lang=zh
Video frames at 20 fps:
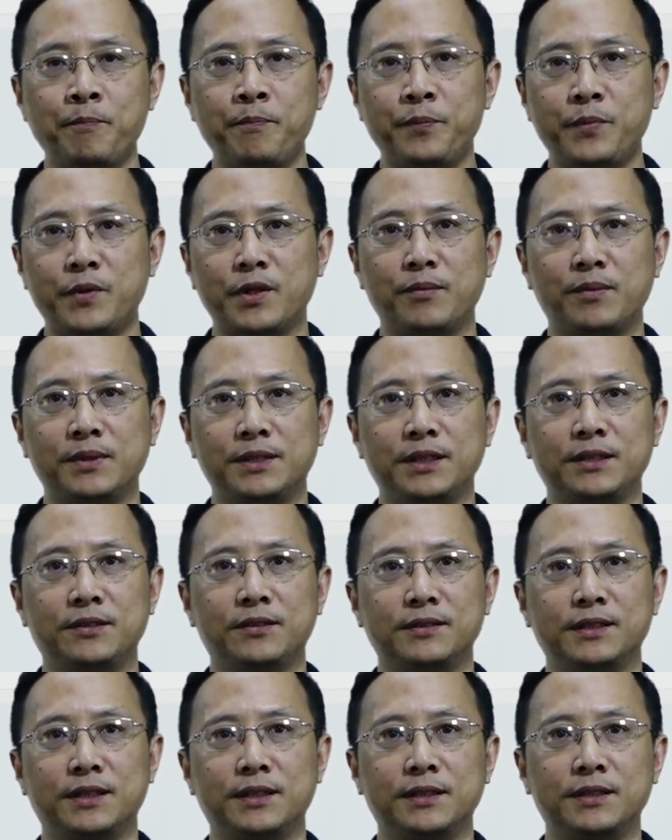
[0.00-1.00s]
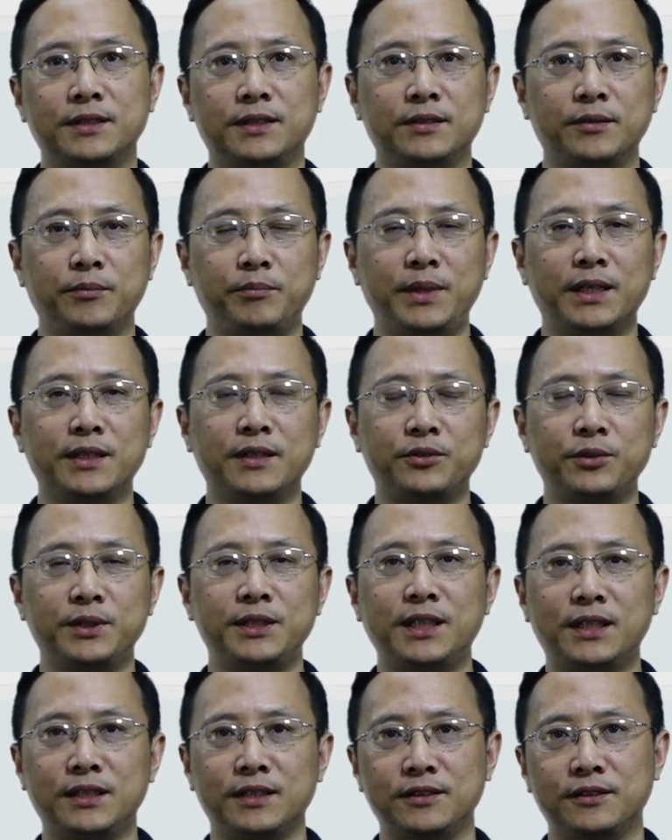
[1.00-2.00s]
那么这种呢是面向对
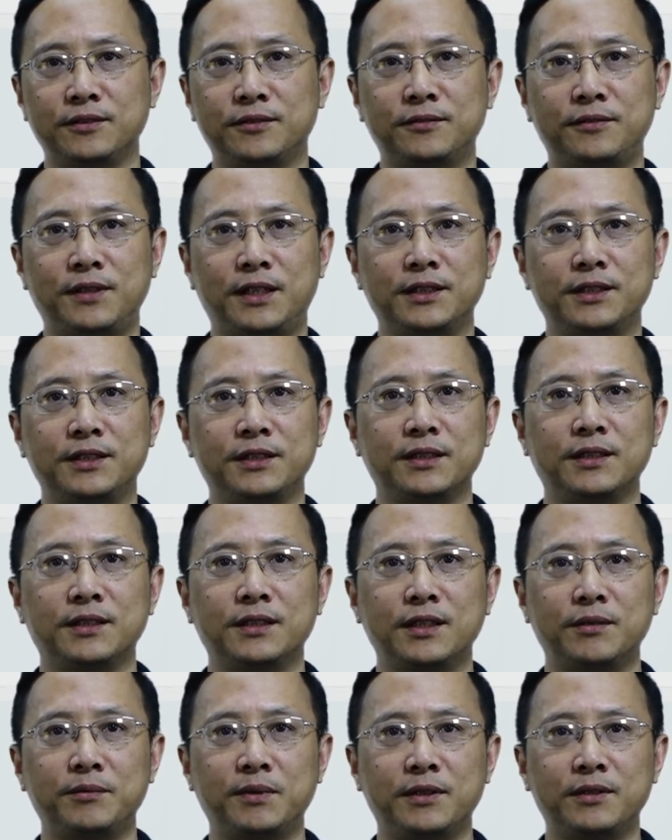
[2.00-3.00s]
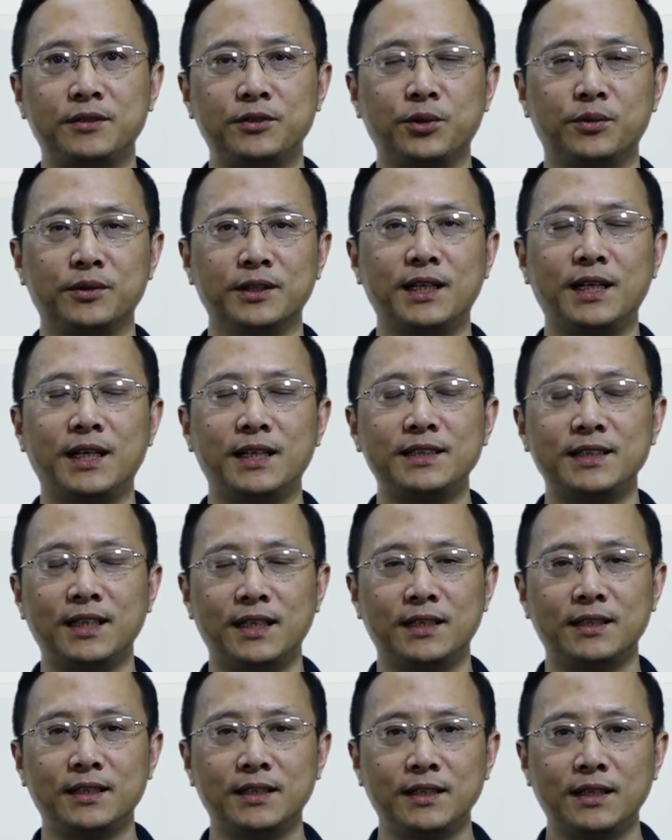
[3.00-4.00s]
象的这种方式。那么总的来讲，
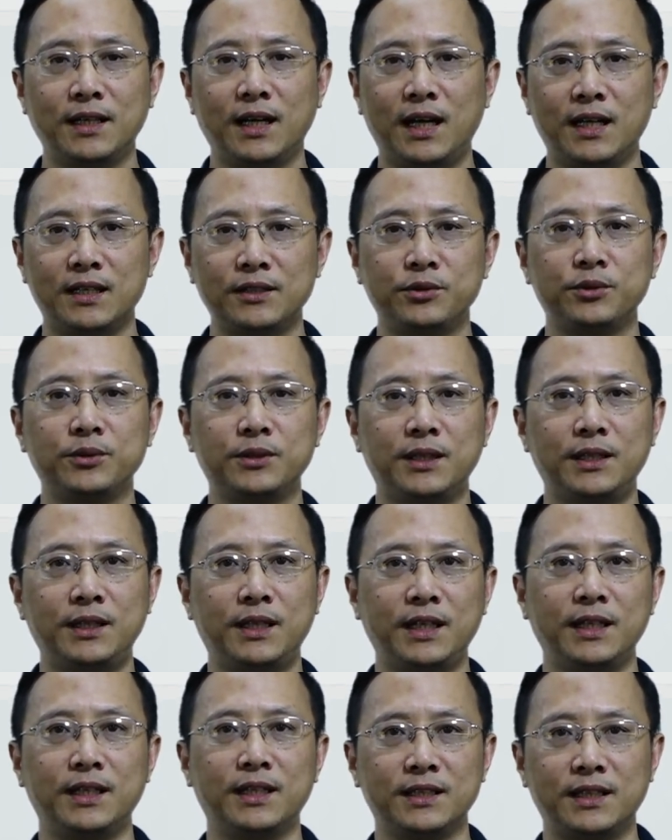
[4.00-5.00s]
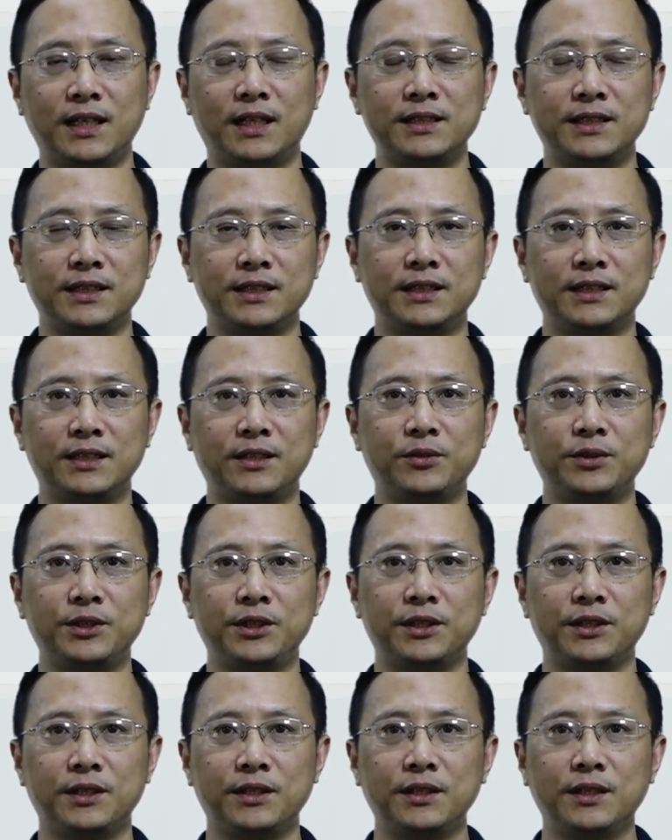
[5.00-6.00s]
函数和类呢，它其实都
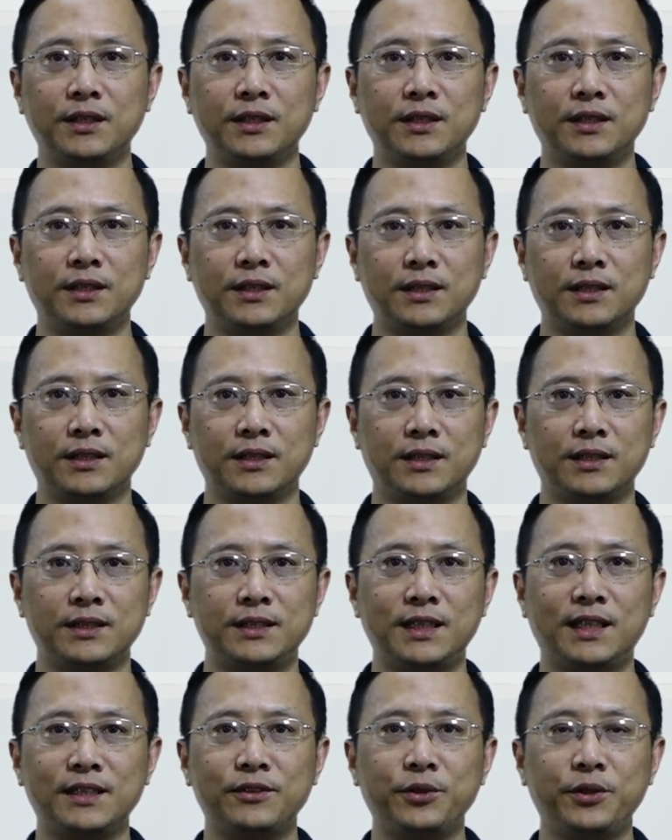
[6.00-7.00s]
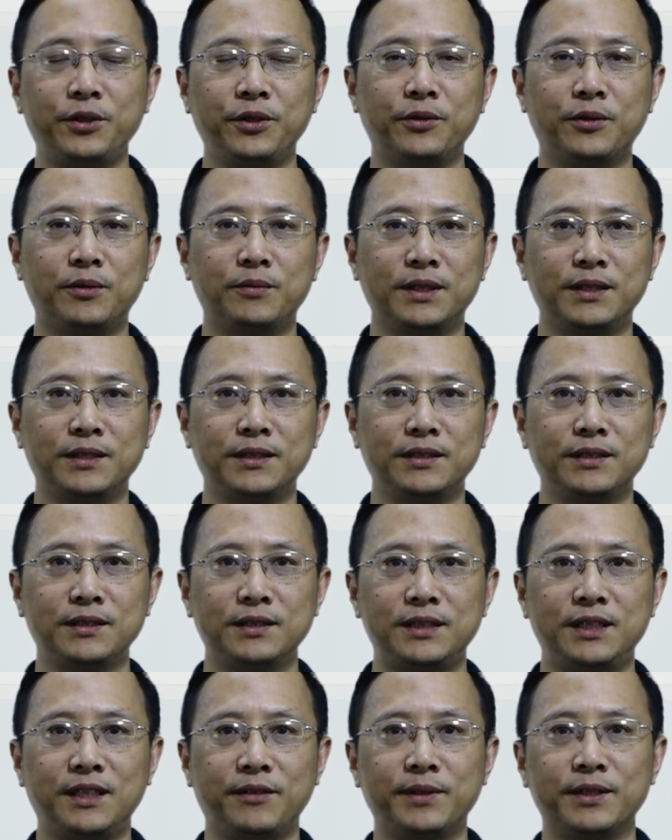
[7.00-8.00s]
是呃相对于我们
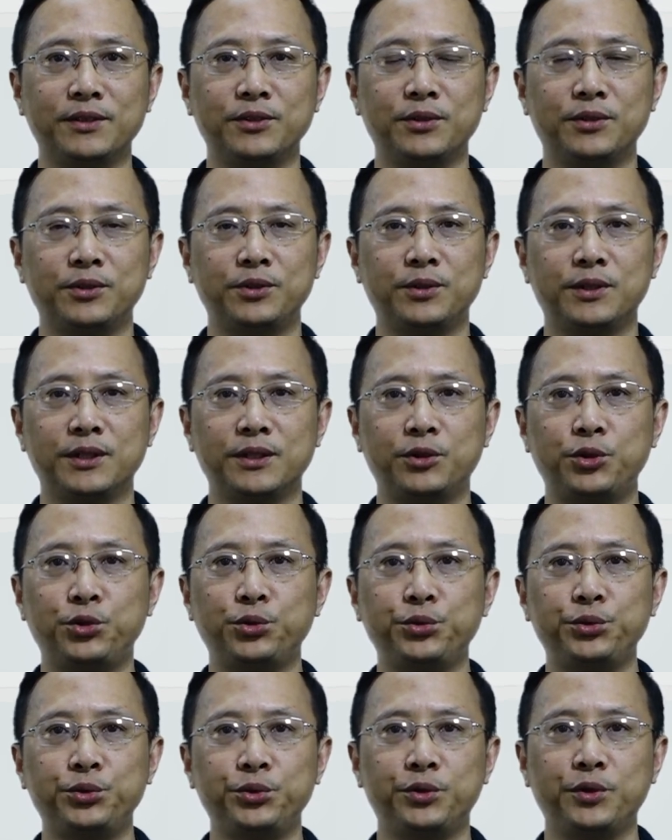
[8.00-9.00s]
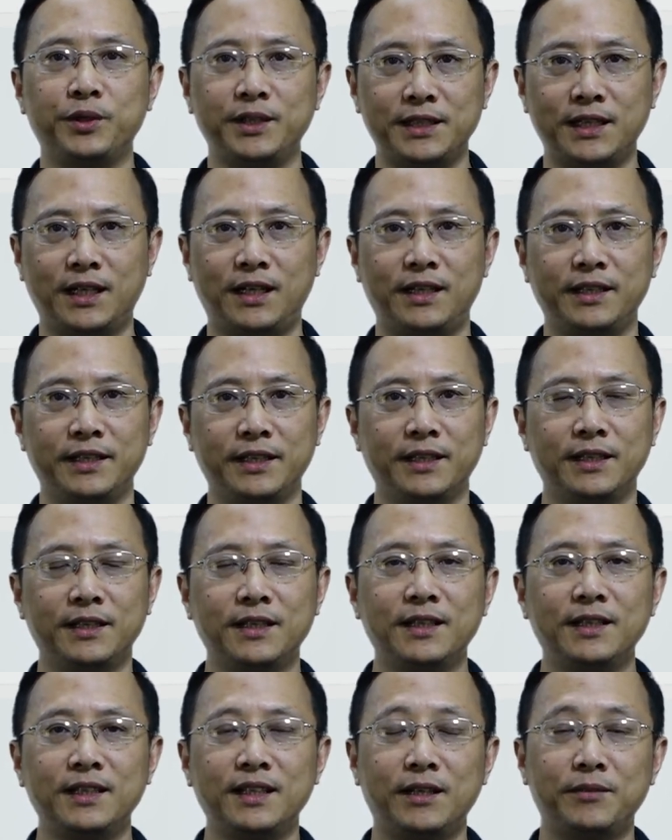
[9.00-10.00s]
前面所说的数据对象而言，
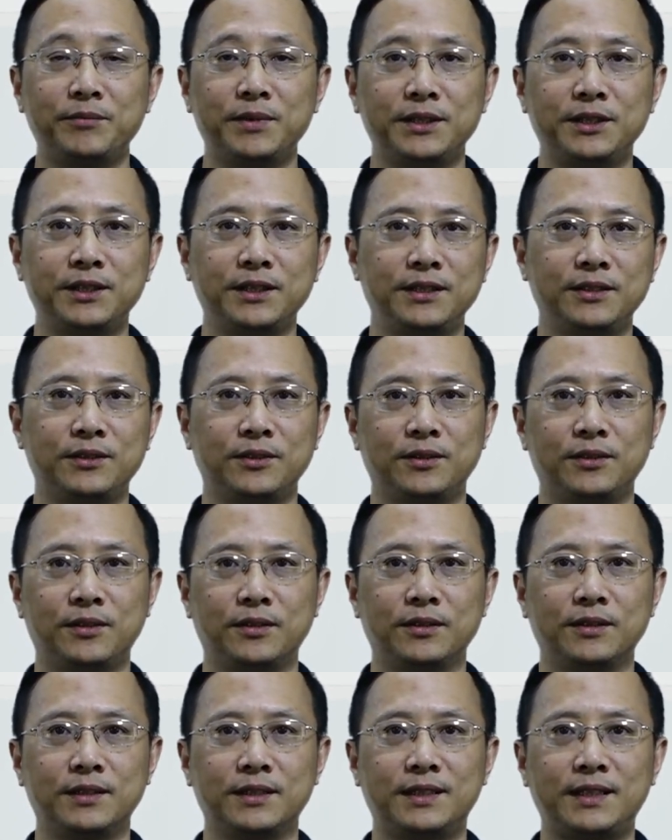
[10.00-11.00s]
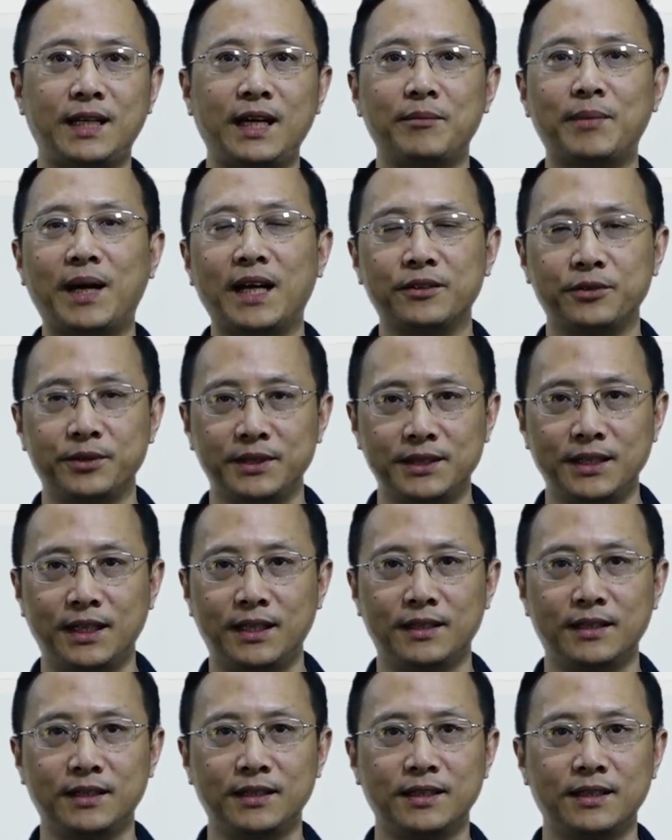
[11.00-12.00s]
它们是一种代码对象
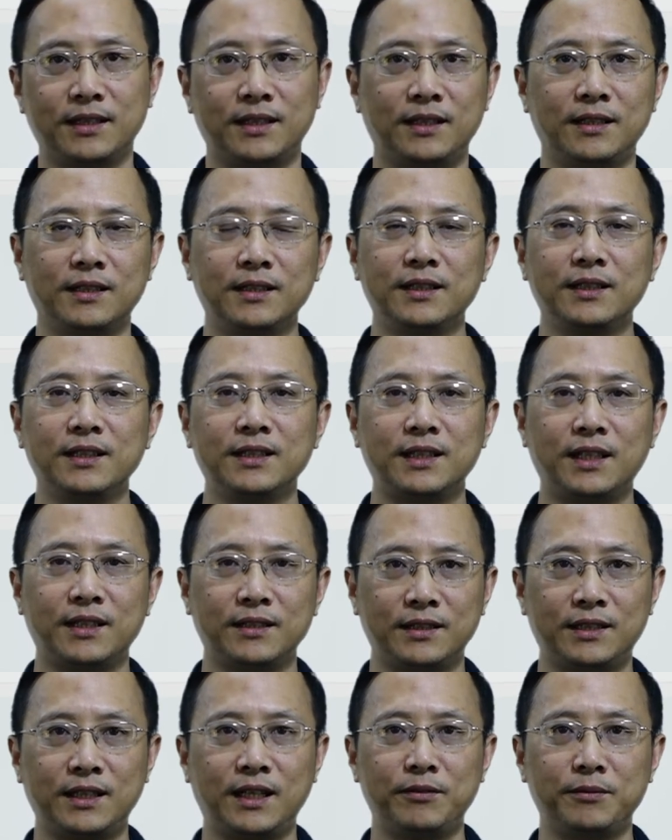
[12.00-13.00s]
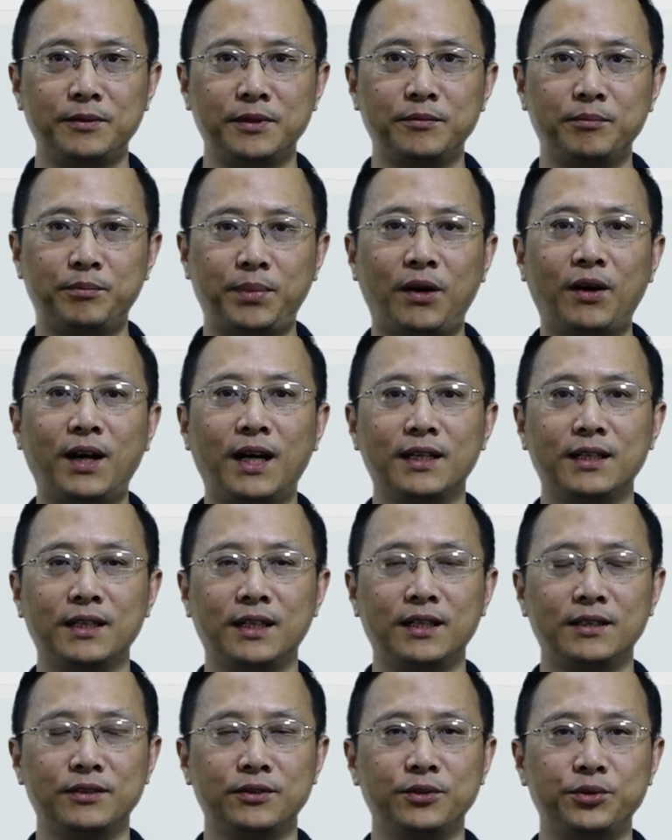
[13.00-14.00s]
啊，它它们包含了
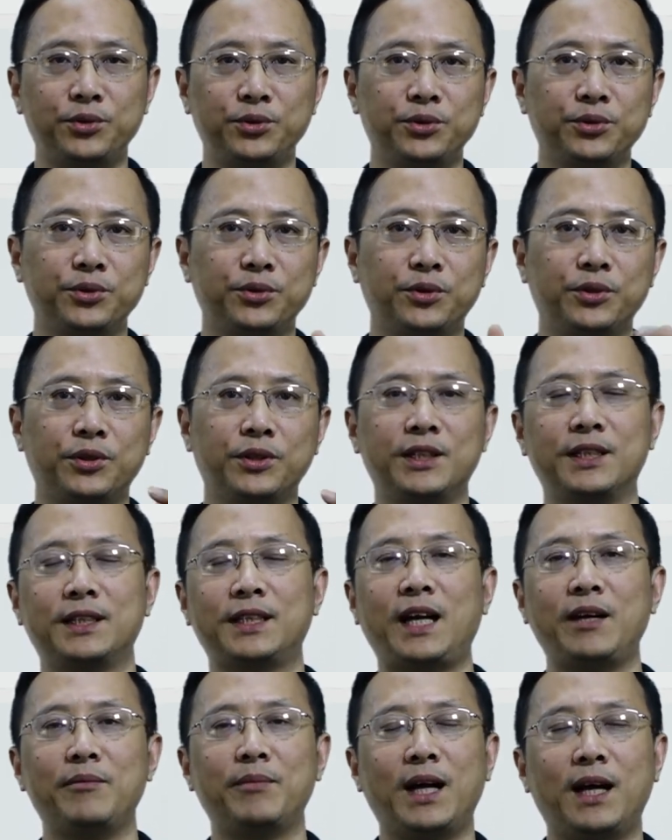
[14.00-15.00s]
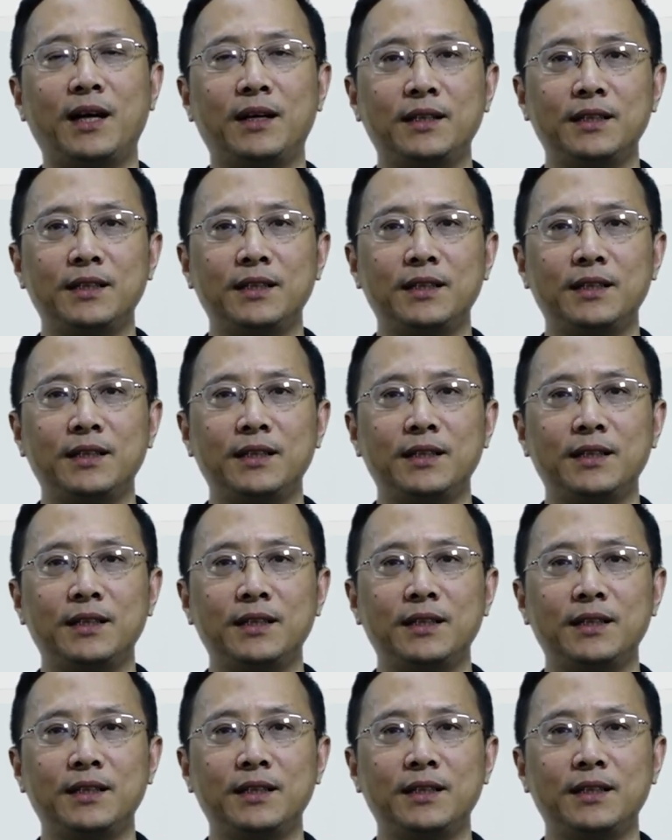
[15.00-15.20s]
很许许多多的代码。